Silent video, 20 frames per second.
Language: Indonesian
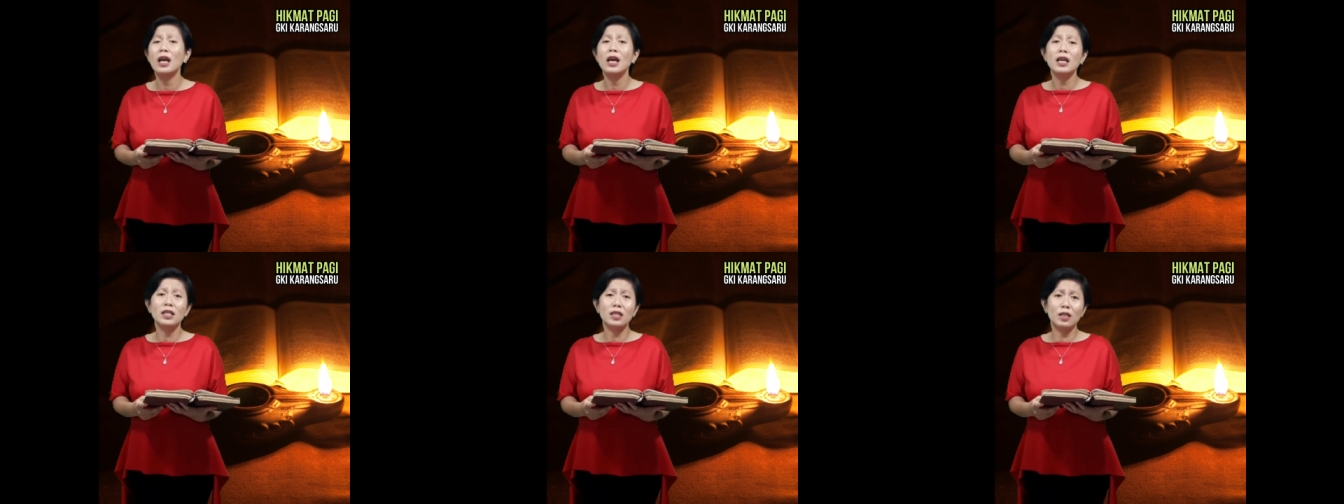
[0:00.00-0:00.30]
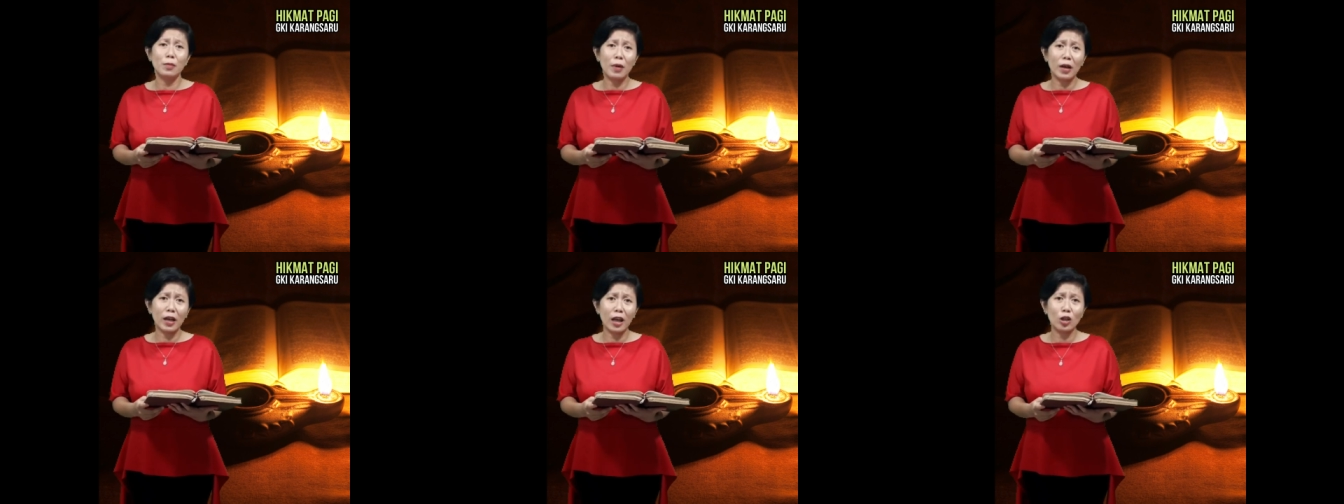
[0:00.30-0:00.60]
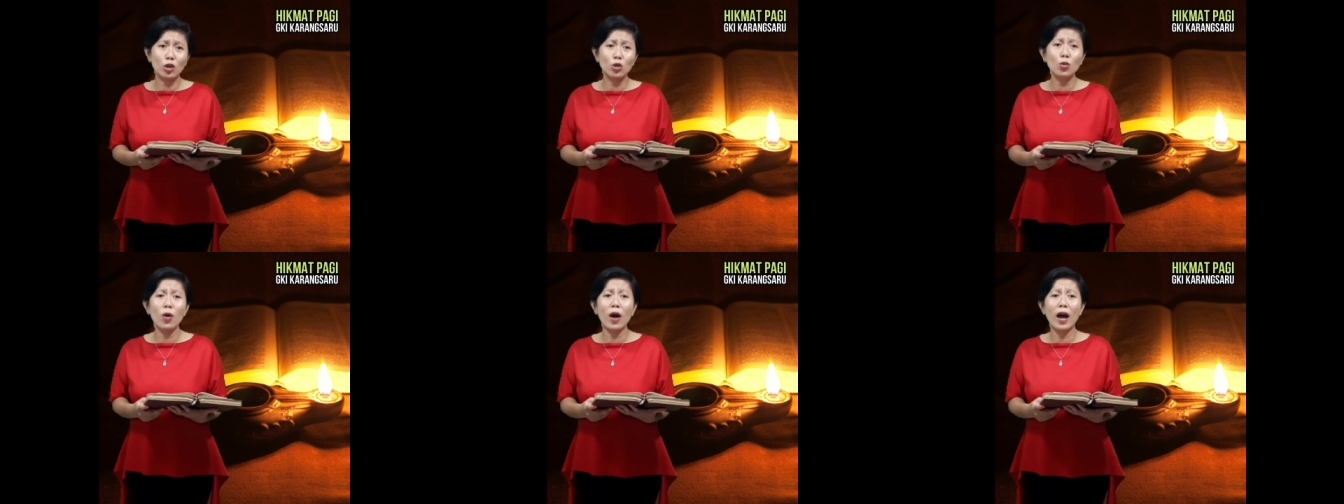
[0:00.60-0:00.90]

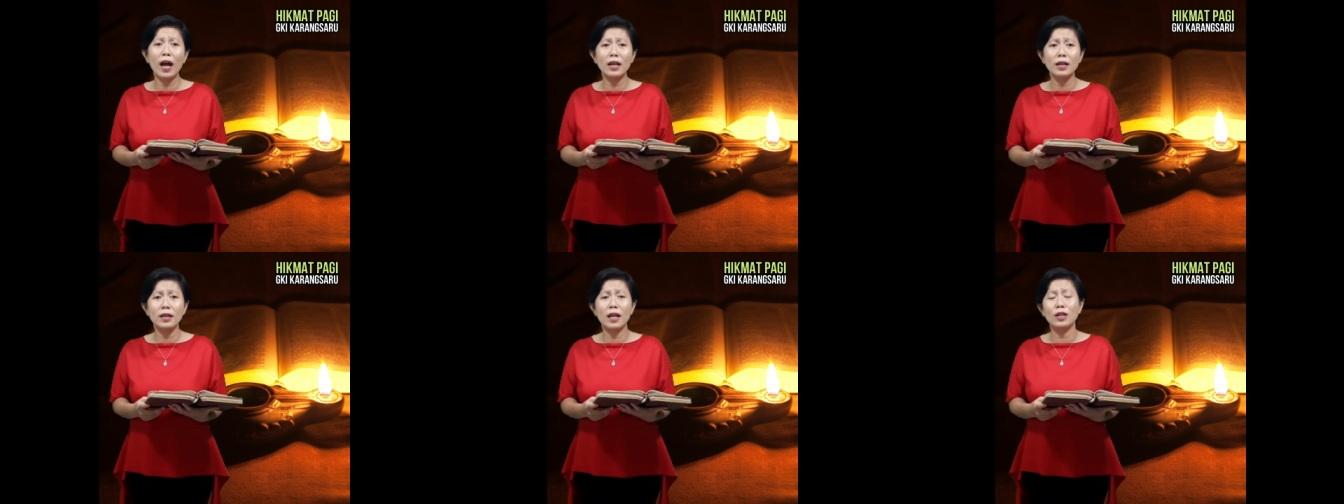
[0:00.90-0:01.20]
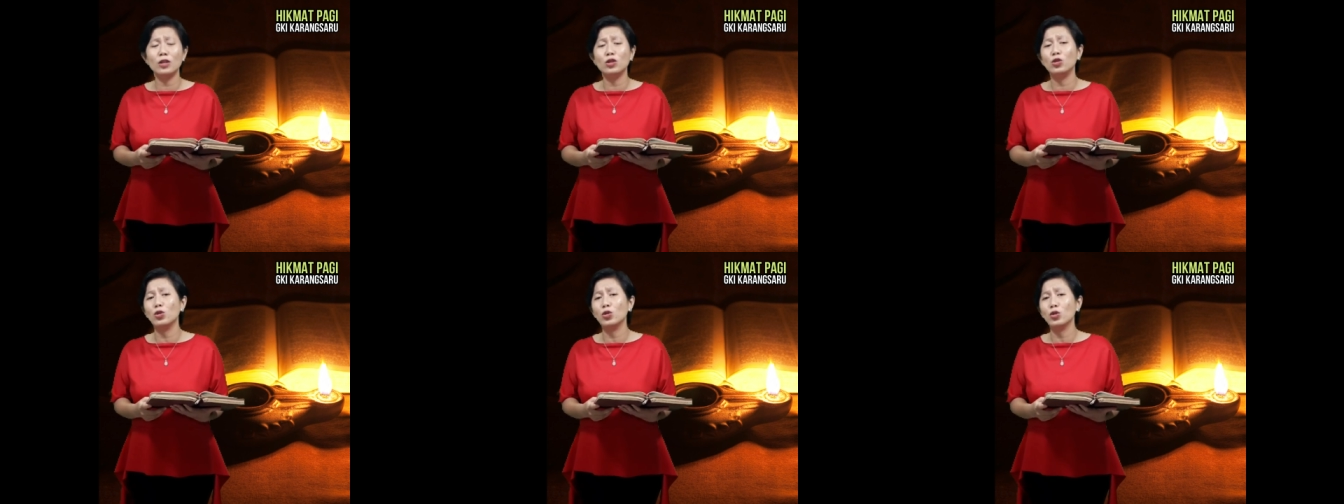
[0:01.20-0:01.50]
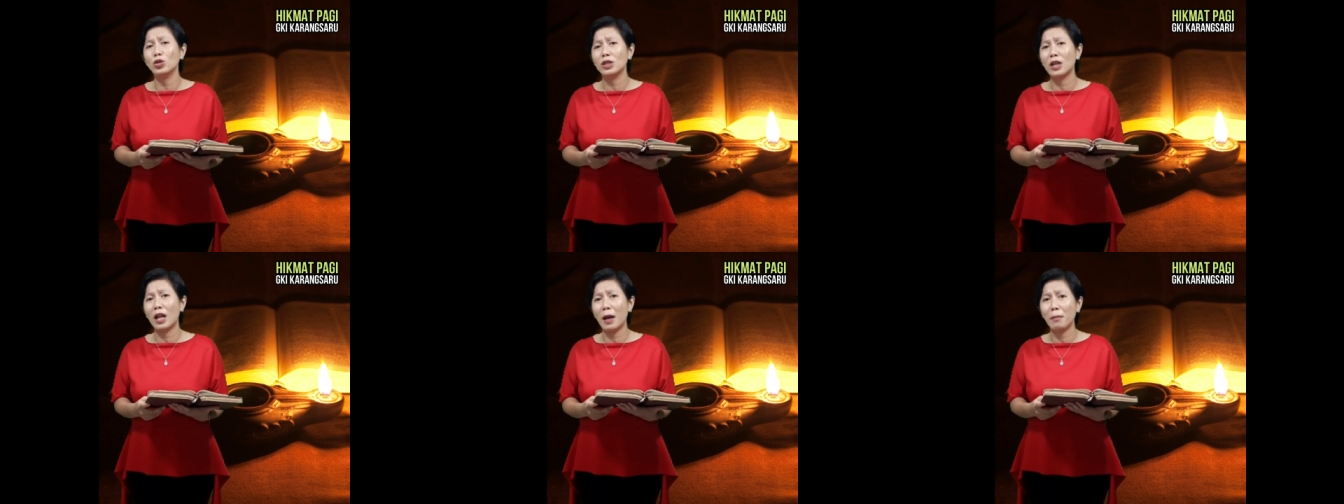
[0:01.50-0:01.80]
sebagai Tuhan dan Juru
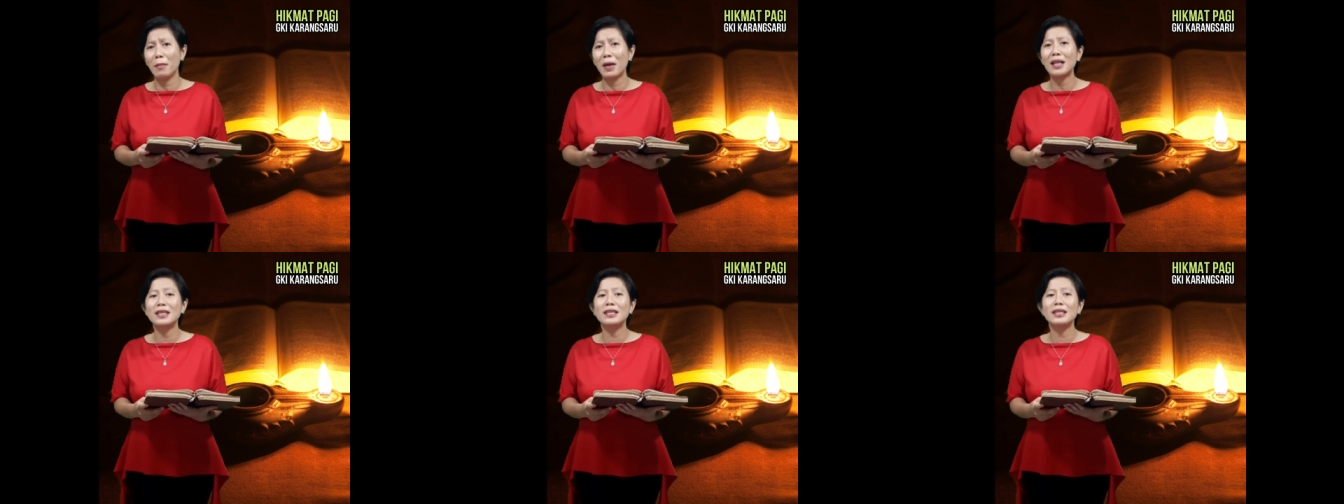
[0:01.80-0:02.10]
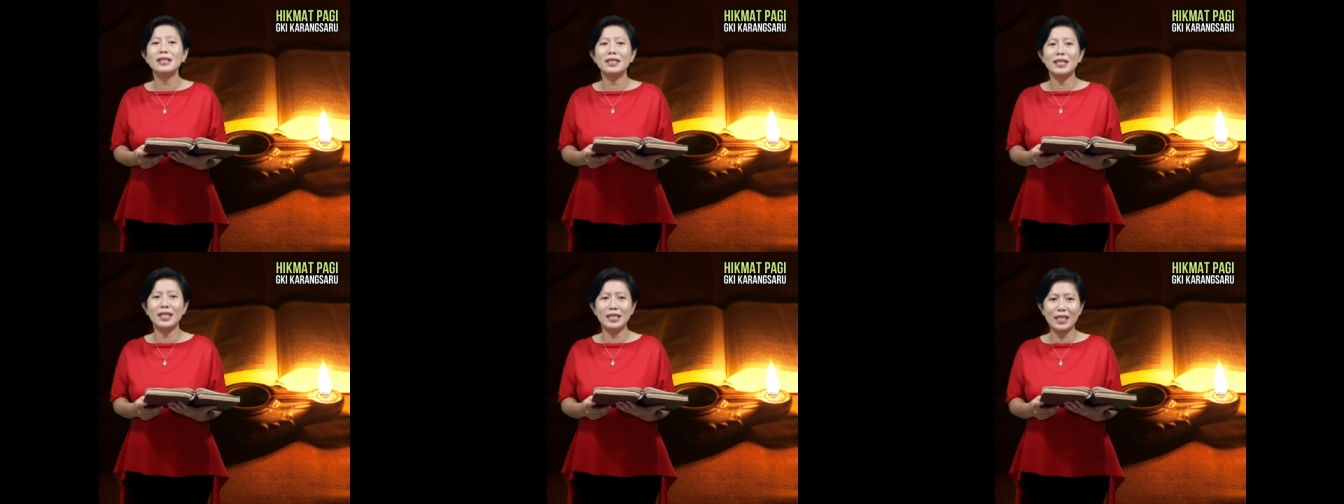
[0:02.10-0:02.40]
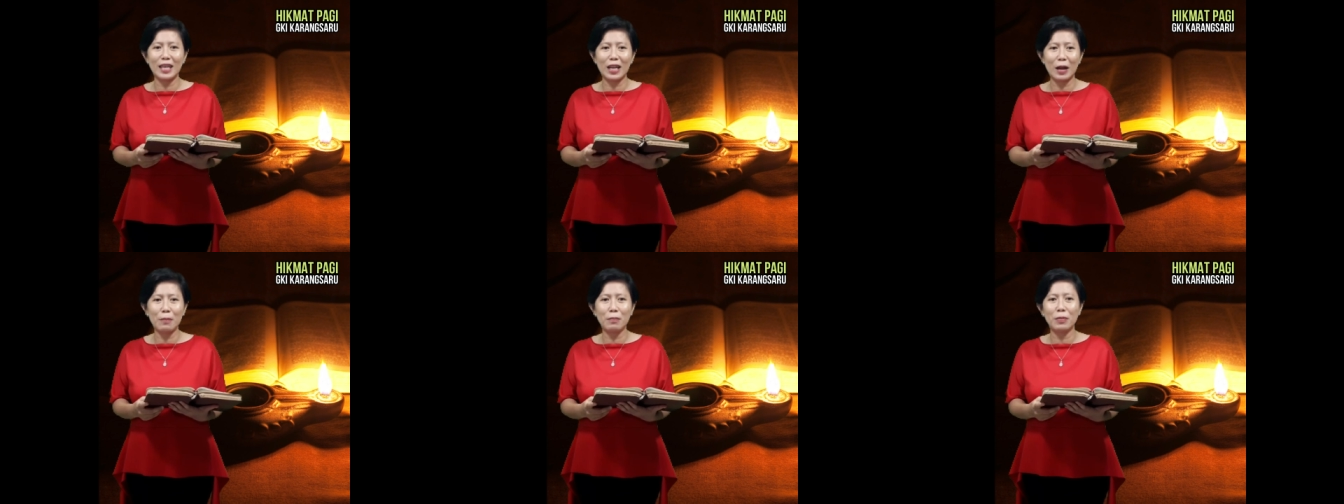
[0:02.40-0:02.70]
Selamat
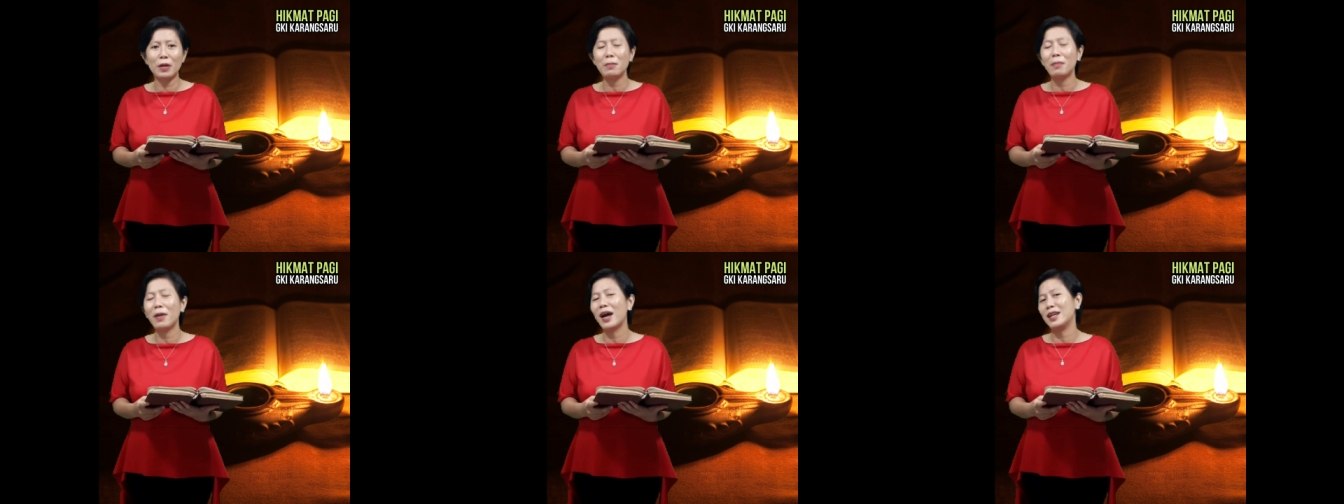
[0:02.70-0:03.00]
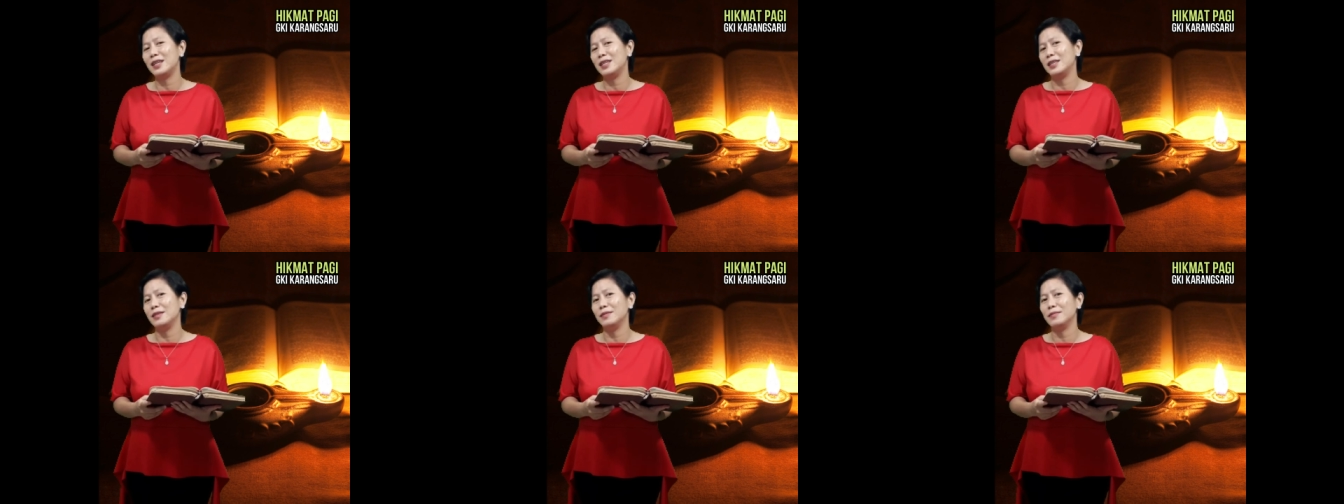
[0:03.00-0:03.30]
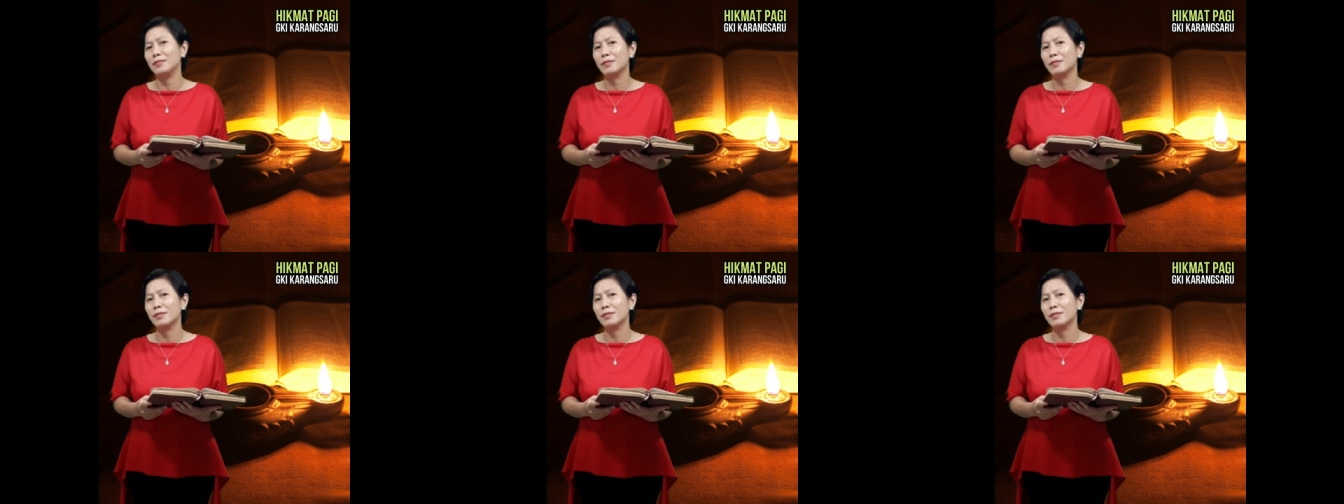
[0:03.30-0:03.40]
secara pribadi.